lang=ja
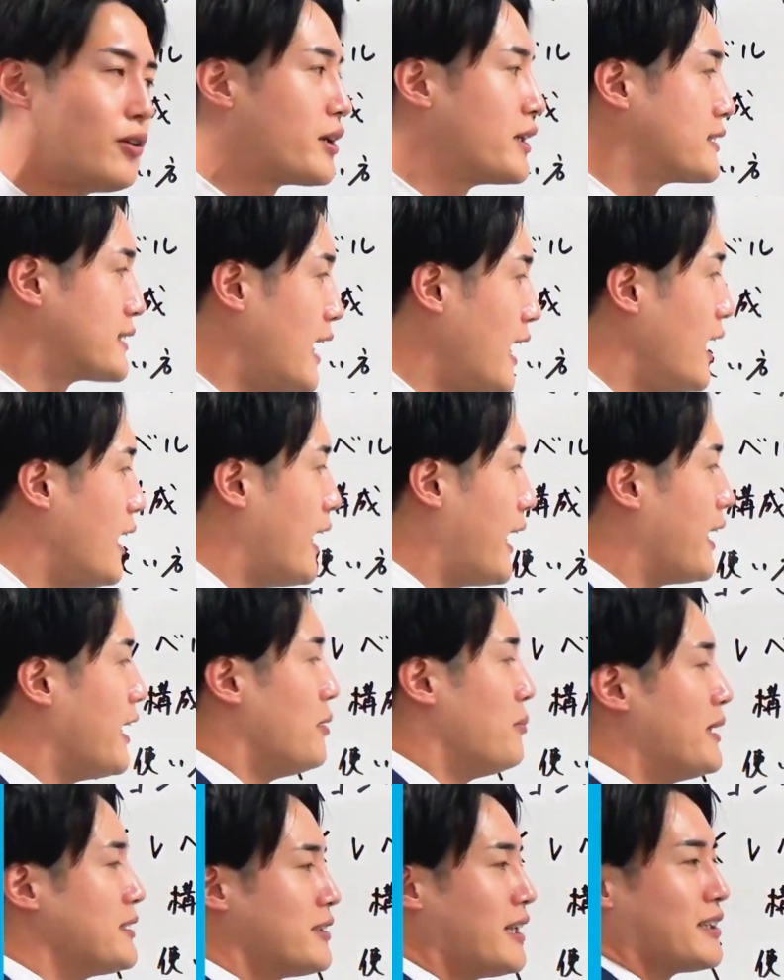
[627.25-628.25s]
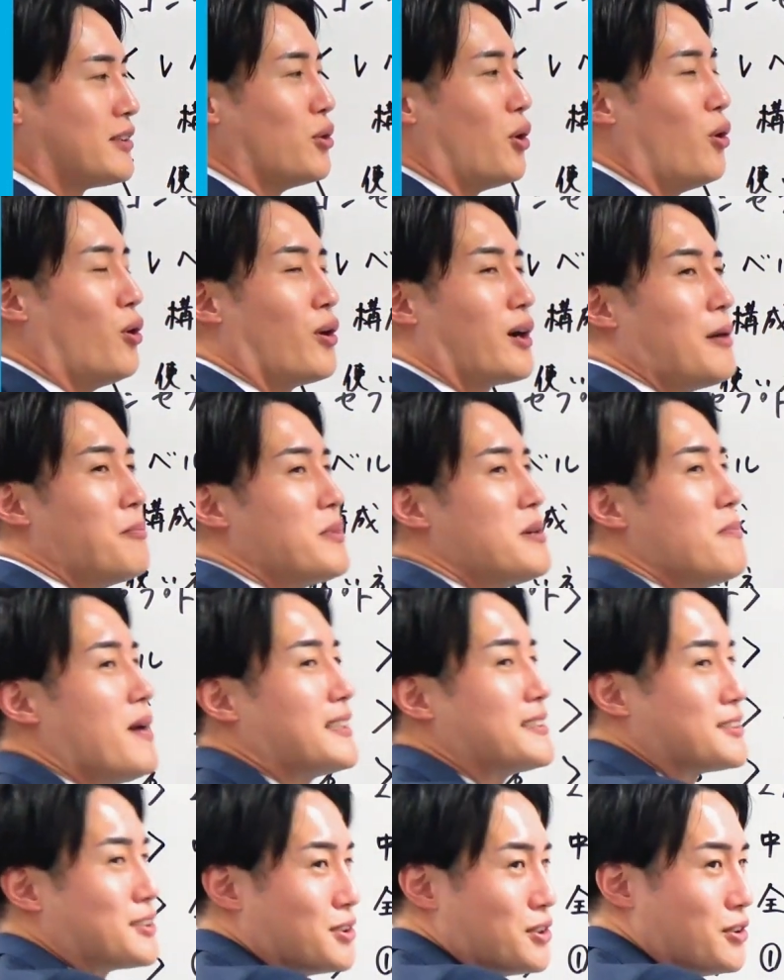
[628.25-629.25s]
OK ですか、はい、まずは動画見
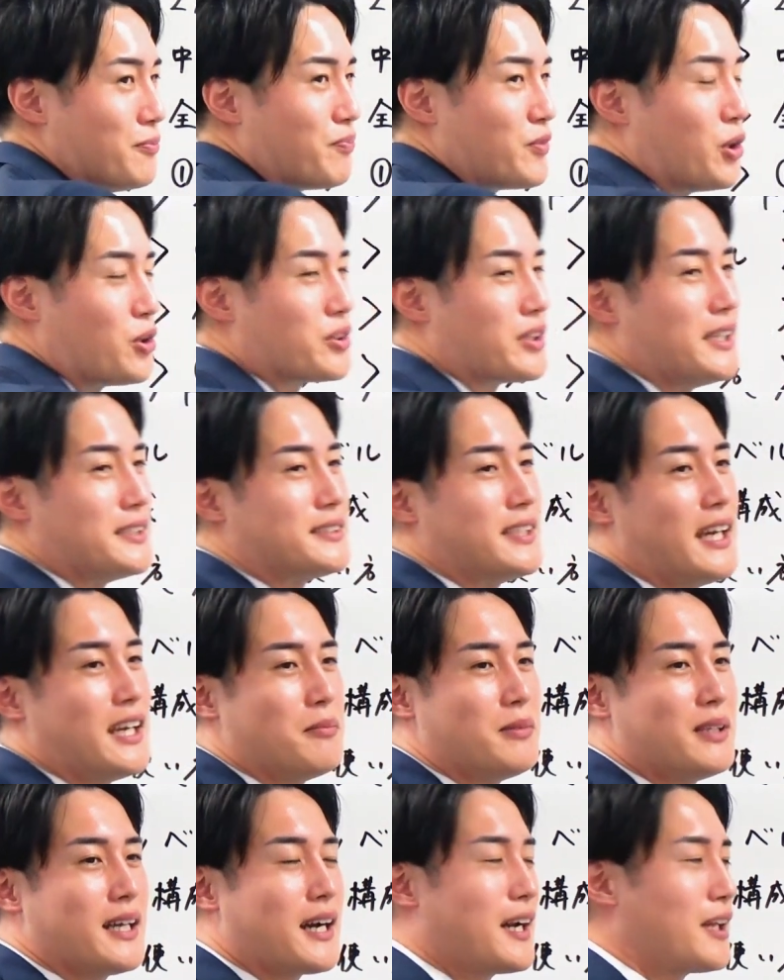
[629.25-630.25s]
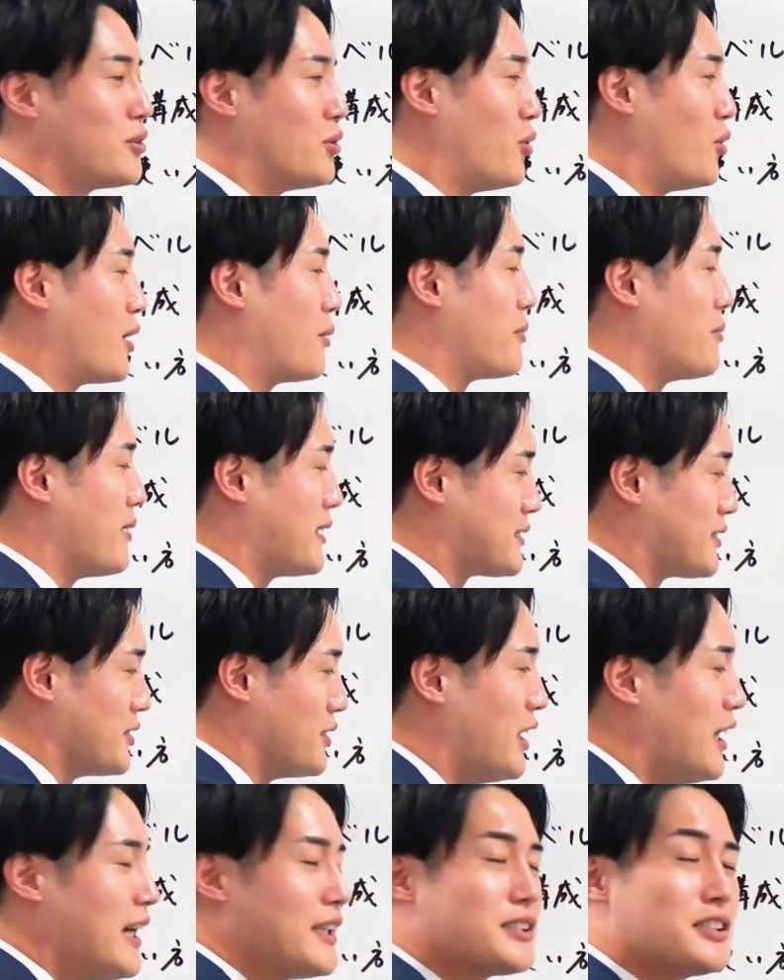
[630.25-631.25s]
ます要点整理見ながら動画見ま
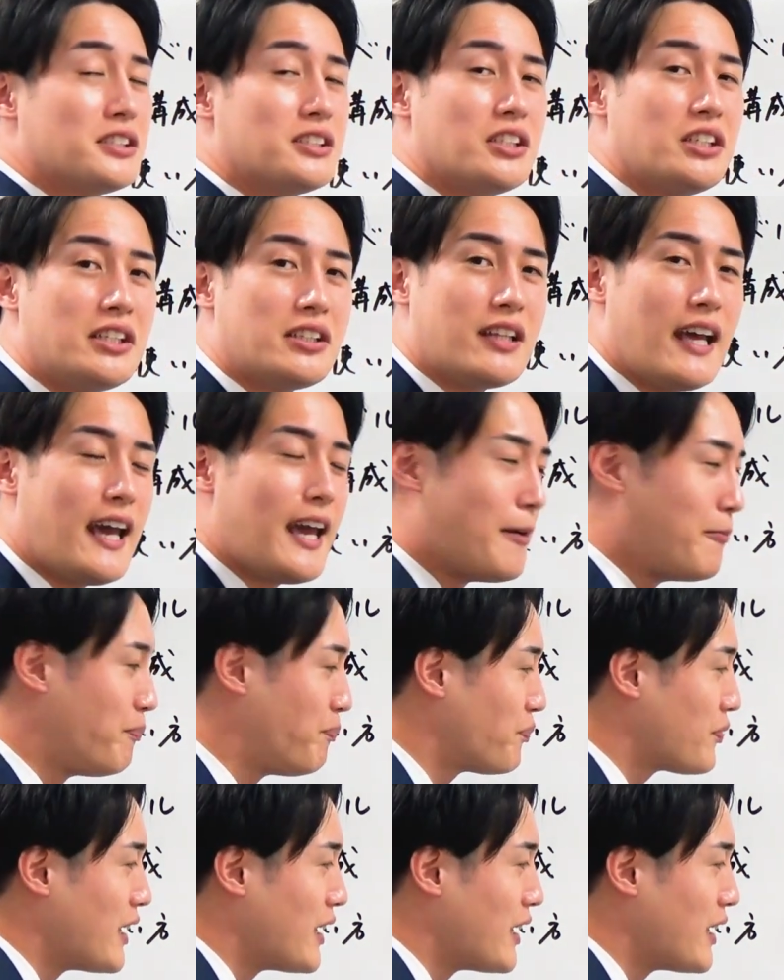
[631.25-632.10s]
す。続いて